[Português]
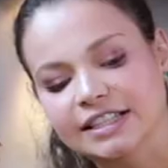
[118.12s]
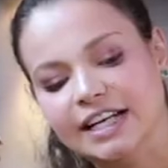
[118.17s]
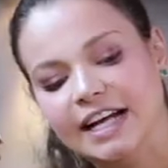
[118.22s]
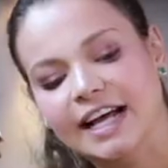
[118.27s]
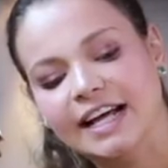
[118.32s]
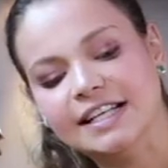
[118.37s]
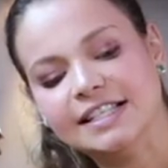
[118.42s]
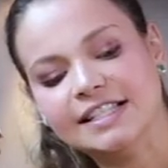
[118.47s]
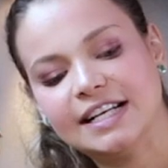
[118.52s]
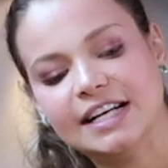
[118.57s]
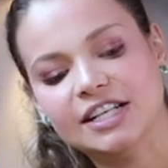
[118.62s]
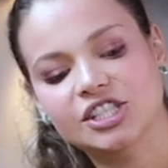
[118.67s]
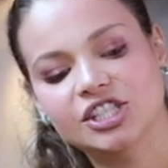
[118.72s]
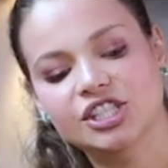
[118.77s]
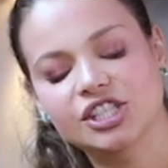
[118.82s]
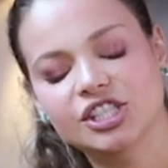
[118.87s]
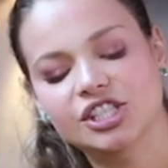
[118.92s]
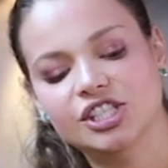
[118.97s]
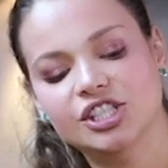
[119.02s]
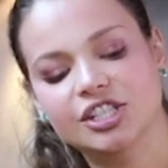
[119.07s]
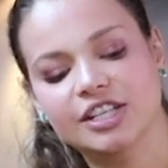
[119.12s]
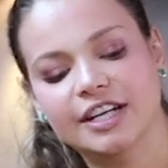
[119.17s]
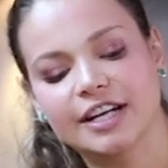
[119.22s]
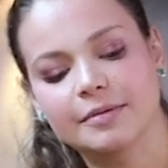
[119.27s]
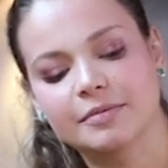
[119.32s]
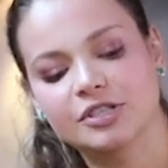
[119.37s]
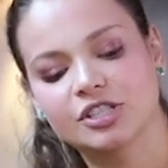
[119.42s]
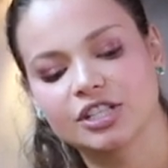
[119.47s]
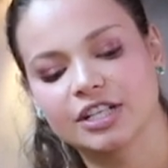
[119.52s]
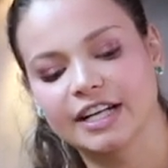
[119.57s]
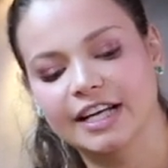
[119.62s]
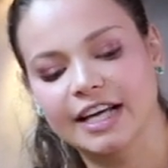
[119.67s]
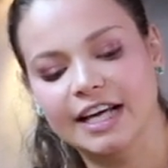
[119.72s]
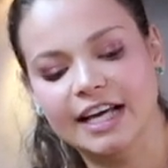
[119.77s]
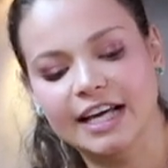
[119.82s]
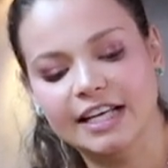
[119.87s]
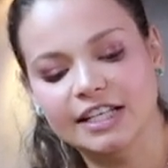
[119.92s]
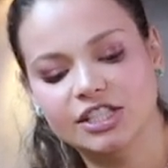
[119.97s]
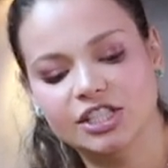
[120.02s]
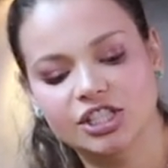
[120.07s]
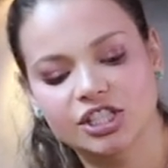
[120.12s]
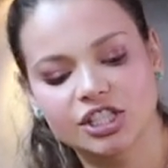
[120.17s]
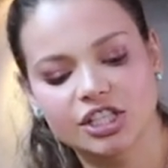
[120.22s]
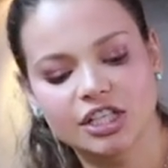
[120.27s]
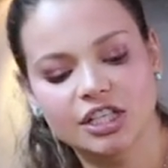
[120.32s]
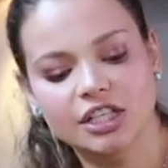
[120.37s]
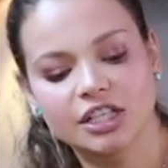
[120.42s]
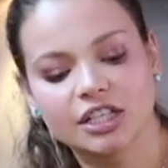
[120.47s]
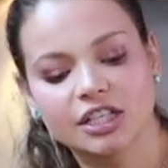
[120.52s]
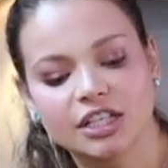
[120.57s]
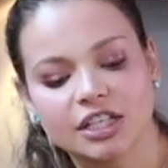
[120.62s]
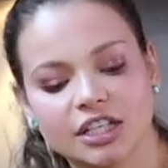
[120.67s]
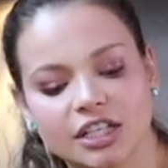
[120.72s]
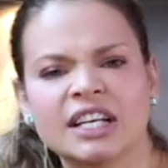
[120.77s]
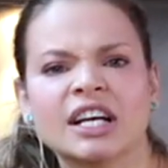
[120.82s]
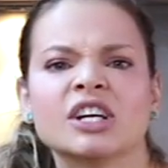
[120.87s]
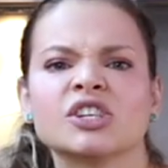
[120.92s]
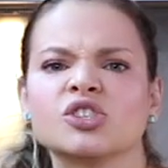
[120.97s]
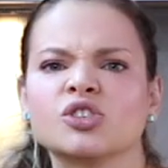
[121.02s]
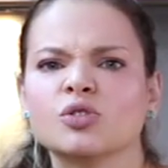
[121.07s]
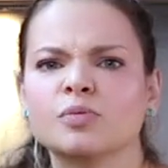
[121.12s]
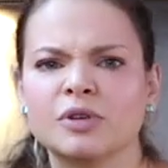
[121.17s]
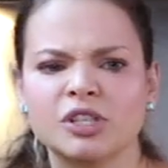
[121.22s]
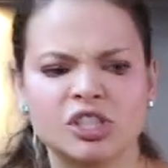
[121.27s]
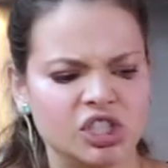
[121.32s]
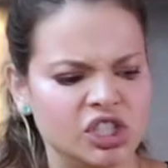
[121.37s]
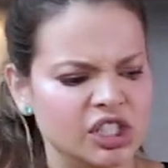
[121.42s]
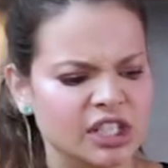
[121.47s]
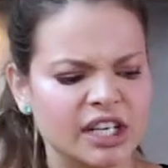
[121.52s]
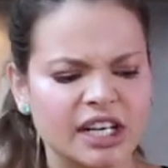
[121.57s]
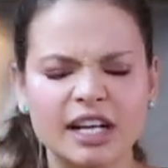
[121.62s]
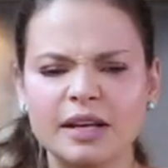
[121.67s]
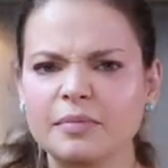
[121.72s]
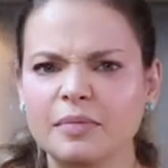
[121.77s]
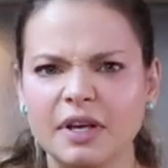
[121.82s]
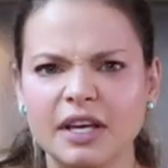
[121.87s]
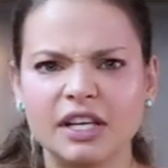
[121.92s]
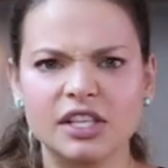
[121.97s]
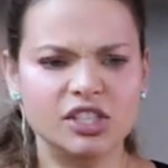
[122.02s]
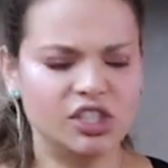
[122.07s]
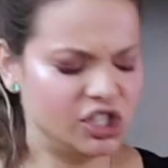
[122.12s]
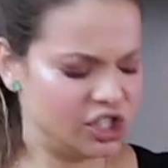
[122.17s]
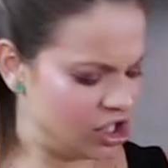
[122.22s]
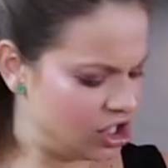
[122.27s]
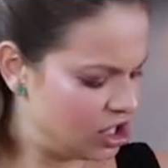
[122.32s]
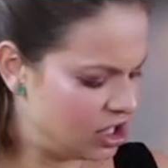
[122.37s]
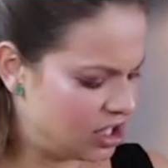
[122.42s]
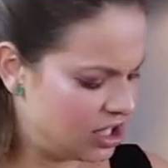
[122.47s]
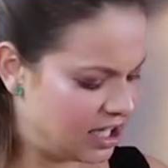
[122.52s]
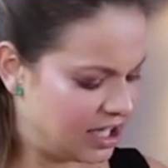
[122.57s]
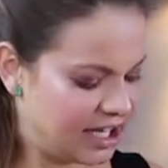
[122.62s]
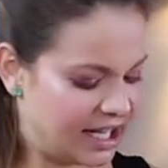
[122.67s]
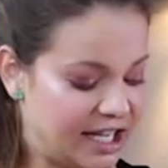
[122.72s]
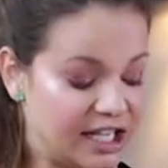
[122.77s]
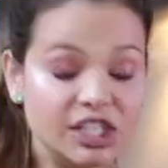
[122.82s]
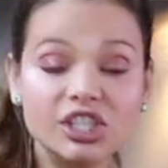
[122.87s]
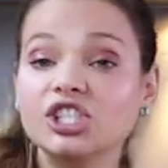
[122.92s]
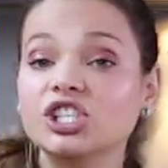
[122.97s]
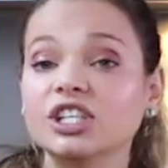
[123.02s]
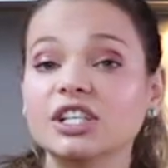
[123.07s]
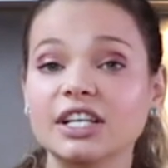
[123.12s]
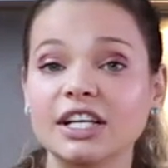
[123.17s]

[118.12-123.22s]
três caixinhas de creme de leite e acho que uma xícara e meia de leite